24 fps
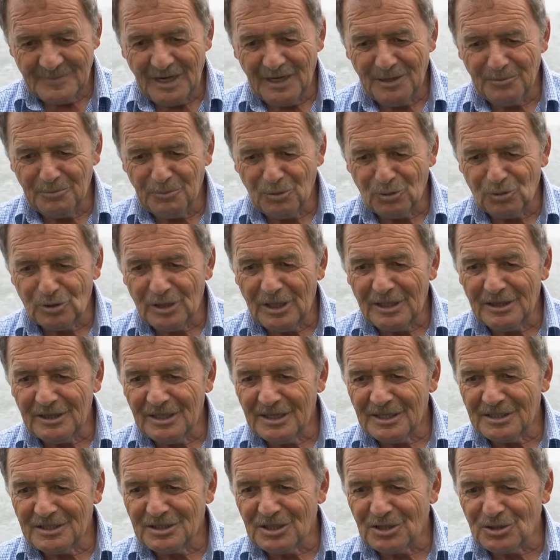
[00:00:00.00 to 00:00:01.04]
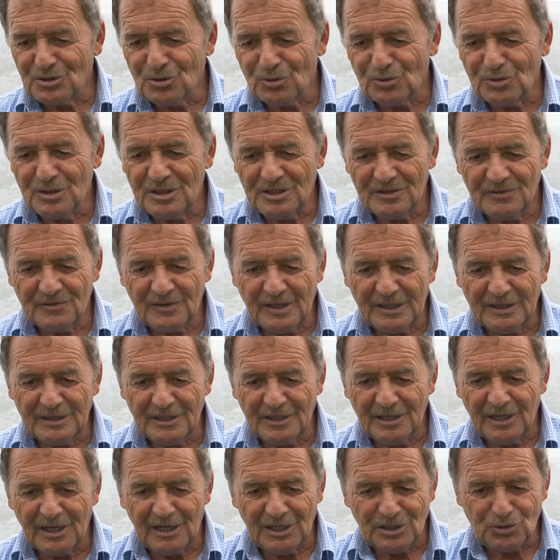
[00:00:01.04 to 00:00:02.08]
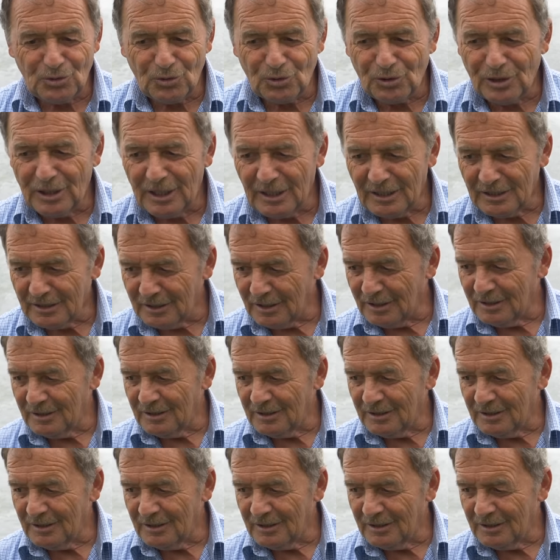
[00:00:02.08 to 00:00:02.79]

L'importante è essere soddisfatti della giornata.